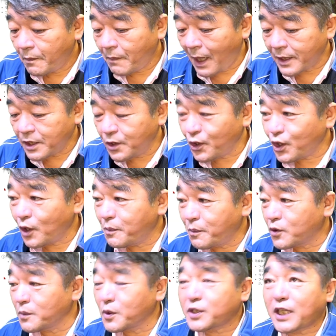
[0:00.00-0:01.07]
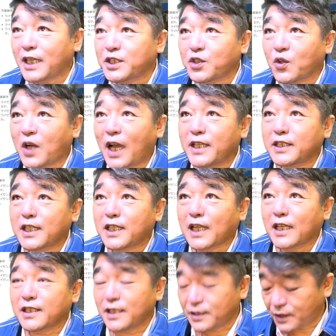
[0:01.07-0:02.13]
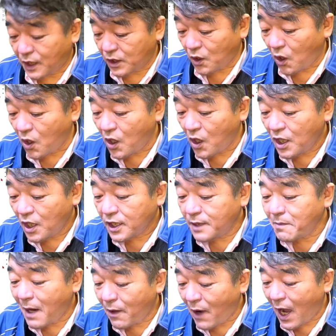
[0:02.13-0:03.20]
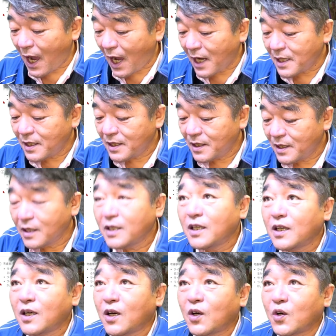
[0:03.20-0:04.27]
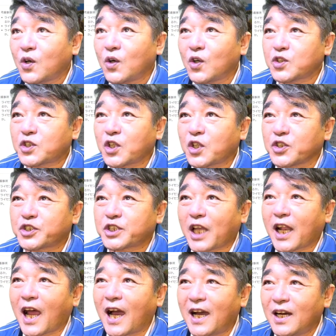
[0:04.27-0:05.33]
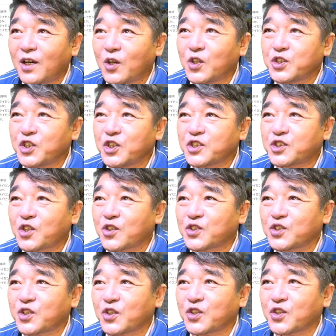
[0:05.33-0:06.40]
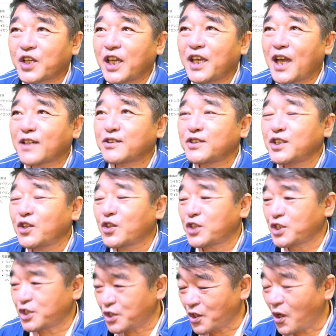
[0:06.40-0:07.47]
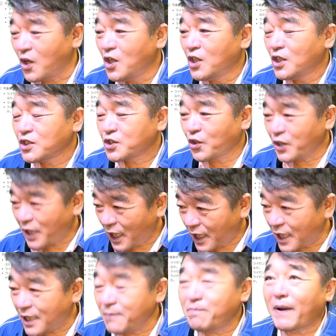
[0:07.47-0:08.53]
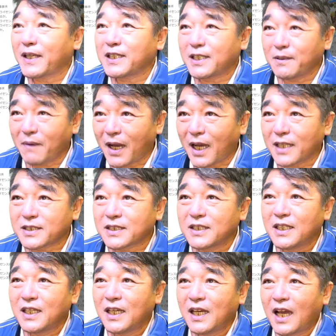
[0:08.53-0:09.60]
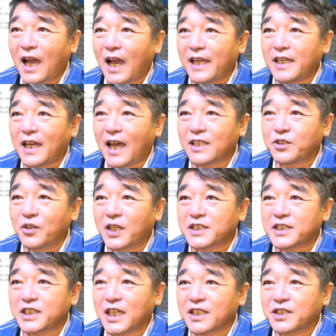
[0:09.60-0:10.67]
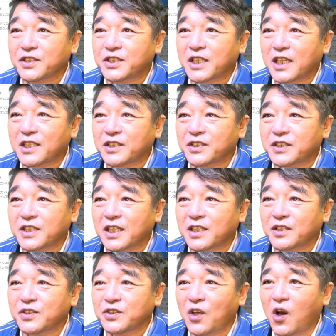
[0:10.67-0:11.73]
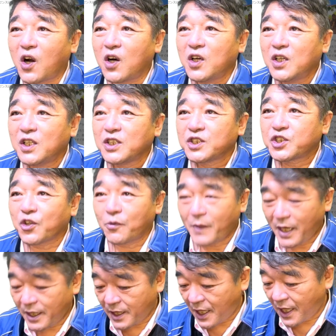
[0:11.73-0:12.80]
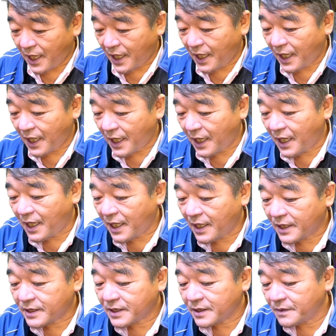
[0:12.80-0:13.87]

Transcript: いろいろ僕も最初書いてたんですけど、今は折って押したらオーディオストックとの契約により使用、それだけ頻繁に来ます。はい、あとはチェックの署名です。